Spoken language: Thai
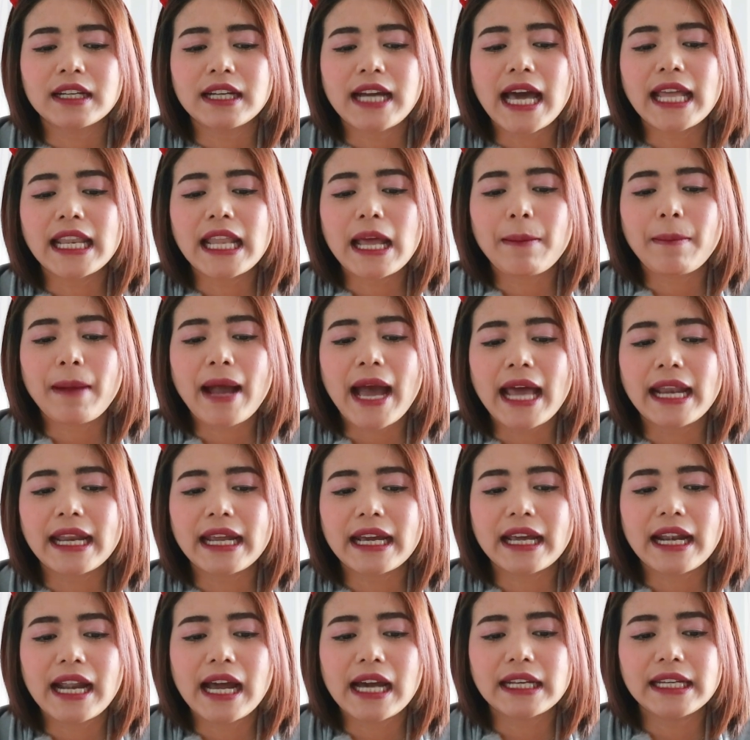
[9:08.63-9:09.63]
การทำงานใน
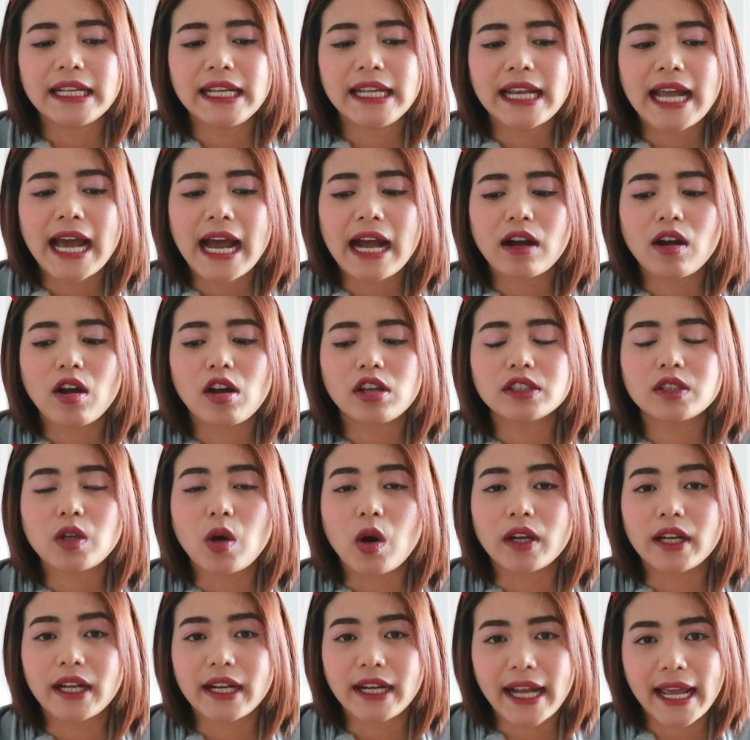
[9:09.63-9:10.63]
ครั้งนี้นะคะก็ส
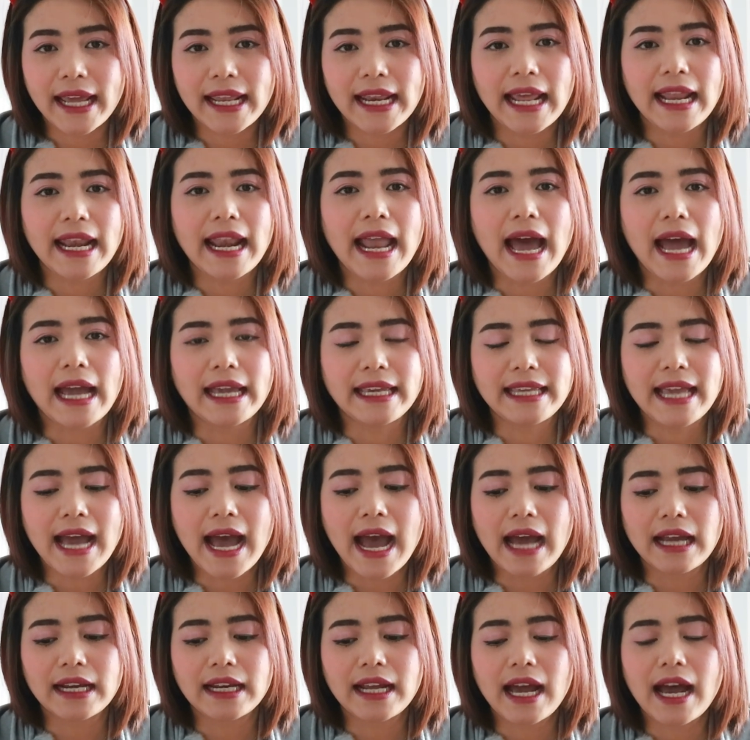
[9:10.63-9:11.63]
อนอะไรหลาย ๆอ
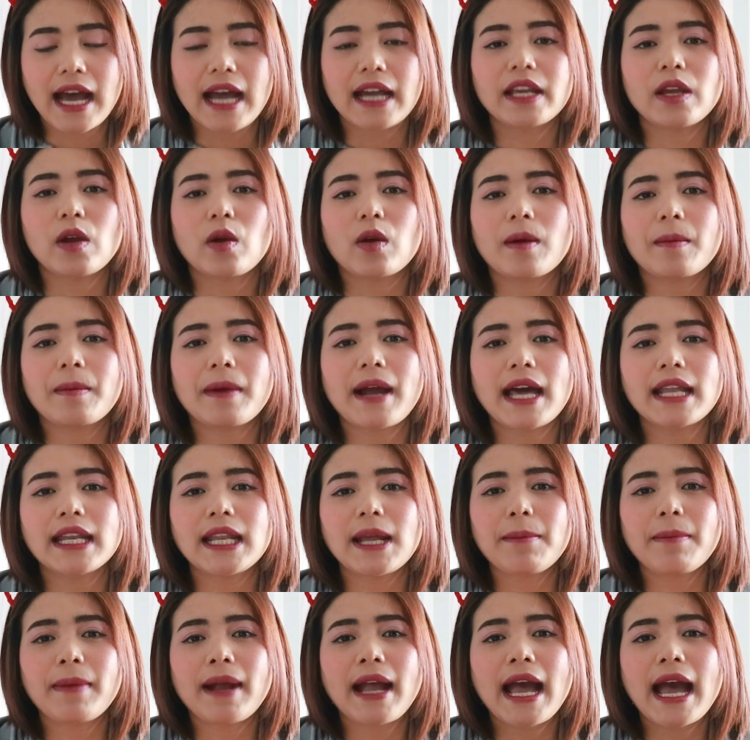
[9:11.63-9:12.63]
ย่างนะคะเกี่ยวกับการ
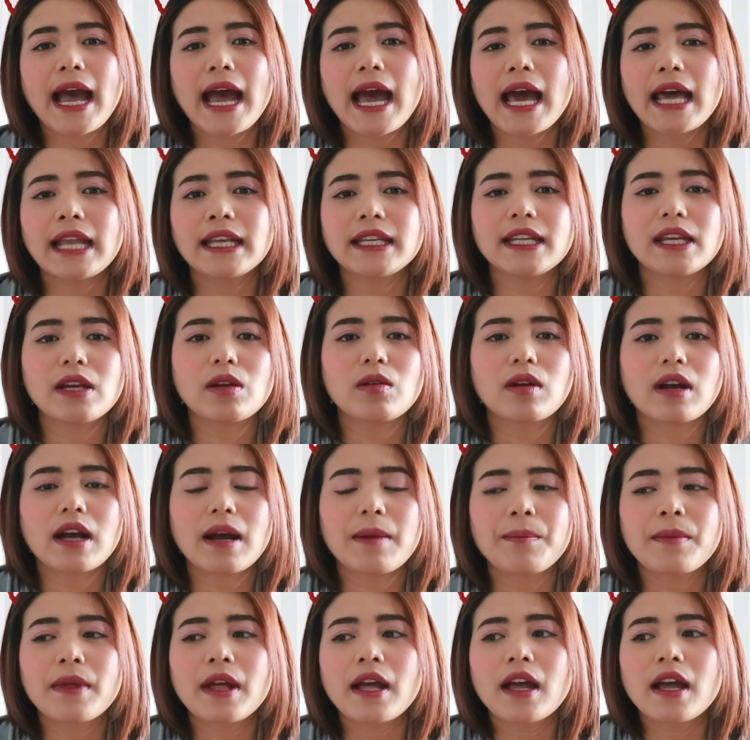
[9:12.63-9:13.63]
ทำงานเกี่ยว
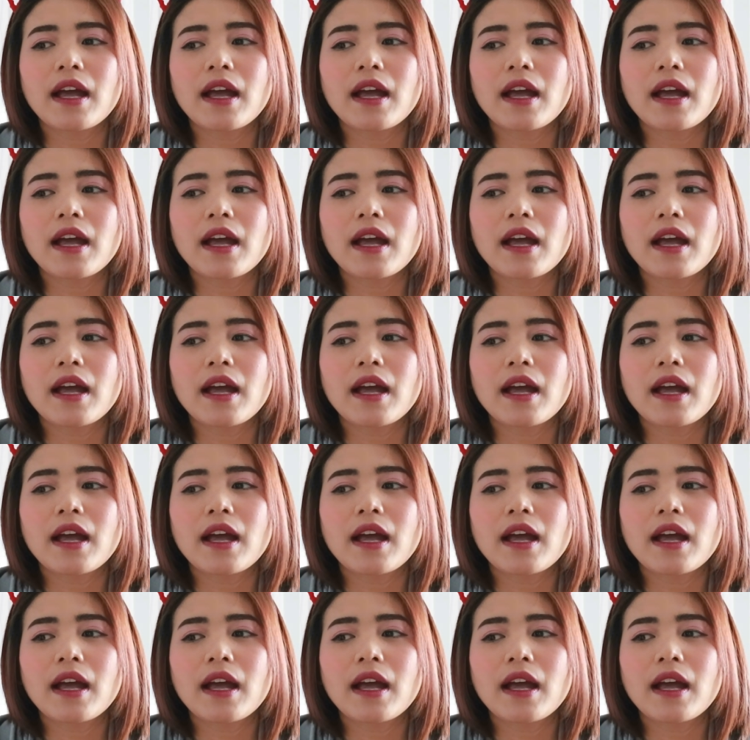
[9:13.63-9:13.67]
กับ